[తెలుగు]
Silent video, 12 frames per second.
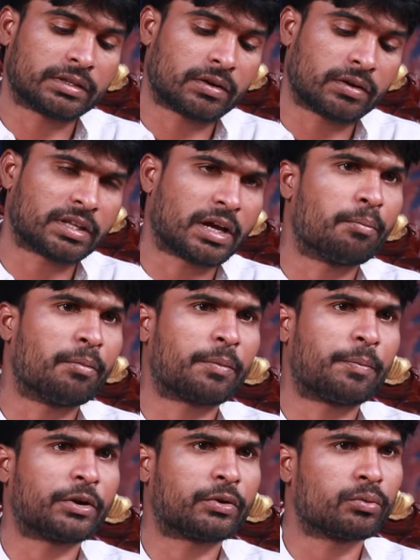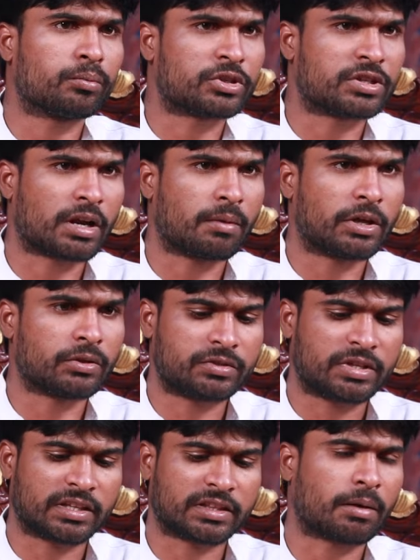తర్వాత అంబర్పేటు ముషిరాబాదు
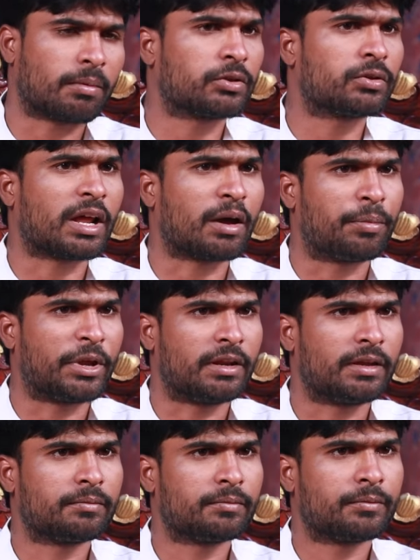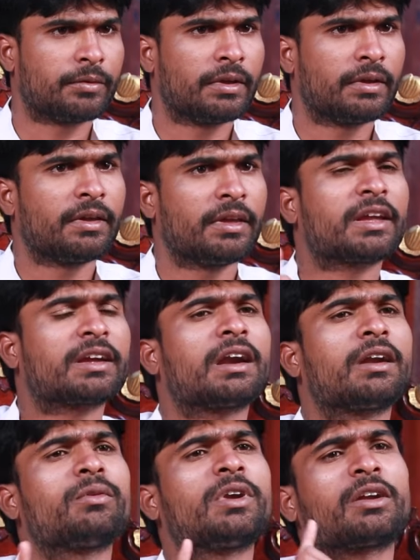సికింద్రాబాదు నాంపల్లి
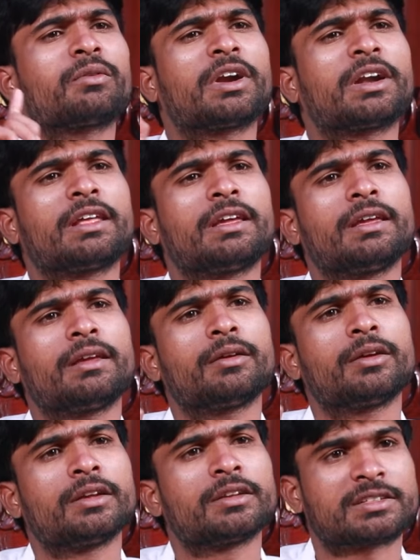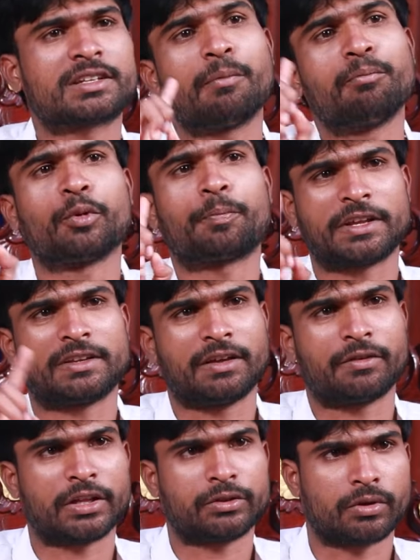ఇక్కడ ఉన్నటువంటి స్లమ్ ప్రజలు
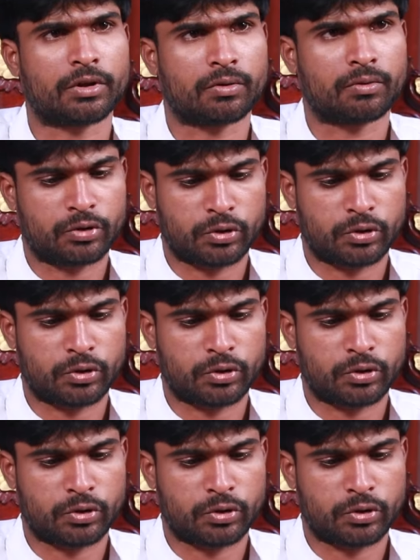ఎవరైతే ఉన్నారో